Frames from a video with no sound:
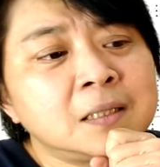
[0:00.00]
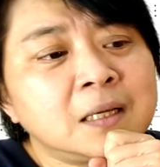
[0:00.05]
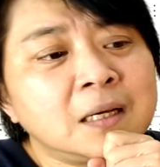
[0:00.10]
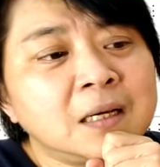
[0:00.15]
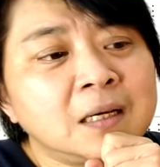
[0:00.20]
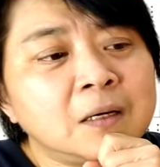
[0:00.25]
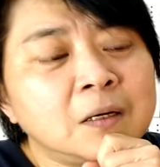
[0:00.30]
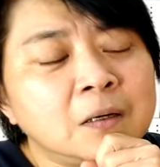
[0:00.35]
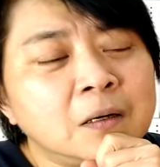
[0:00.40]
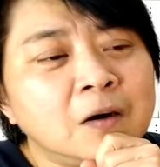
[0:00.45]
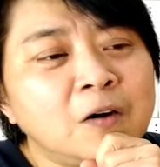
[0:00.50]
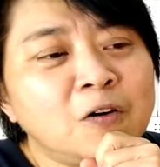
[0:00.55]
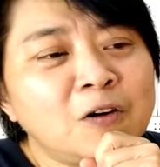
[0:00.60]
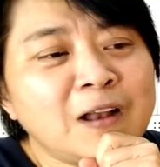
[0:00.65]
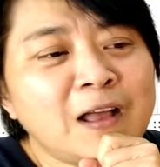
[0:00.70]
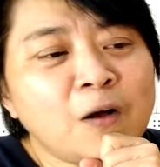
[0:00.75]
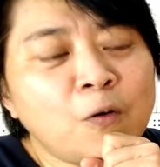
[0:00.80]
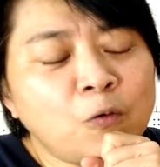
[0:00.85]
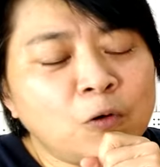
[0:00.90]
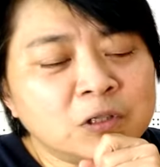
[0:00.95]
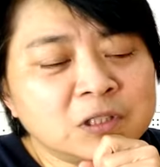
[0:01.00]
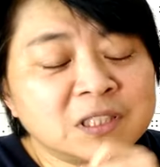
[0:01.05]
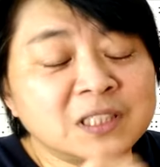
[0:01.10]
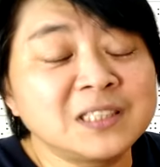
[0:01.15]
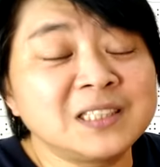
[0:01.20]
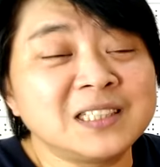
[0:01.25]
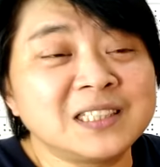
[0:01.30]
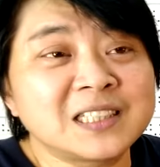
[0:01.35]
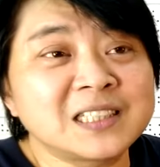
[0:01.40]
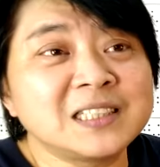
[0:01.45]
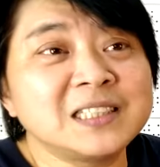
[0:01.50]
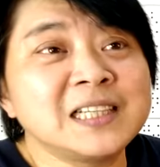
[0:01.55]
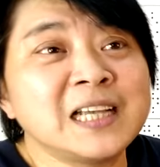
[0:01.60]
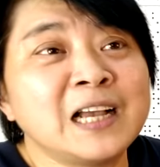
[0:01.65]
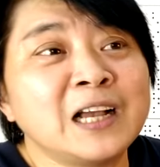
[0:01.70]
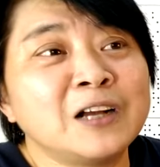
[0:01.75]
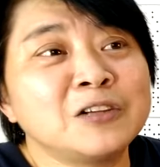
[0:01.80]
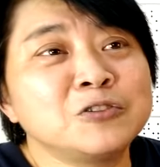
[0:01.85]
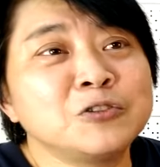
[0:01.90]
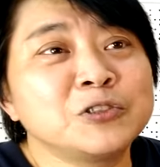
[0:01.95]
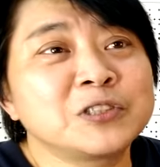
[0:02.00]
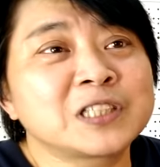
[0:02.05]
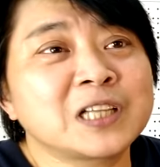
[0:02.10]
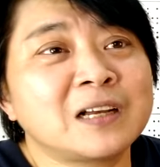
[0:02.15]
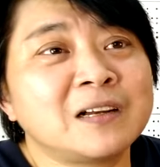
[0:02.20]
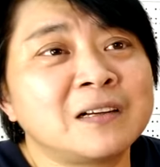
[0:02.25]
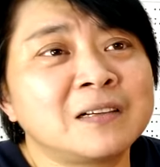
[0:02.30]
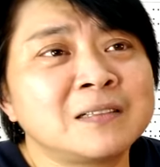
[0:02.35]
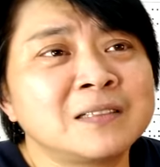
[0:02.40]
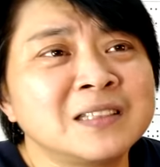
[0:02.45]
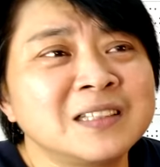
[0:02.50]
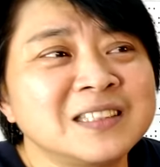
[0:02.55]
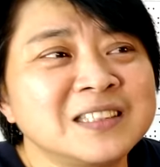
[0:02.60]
那后来我自己私下要去找。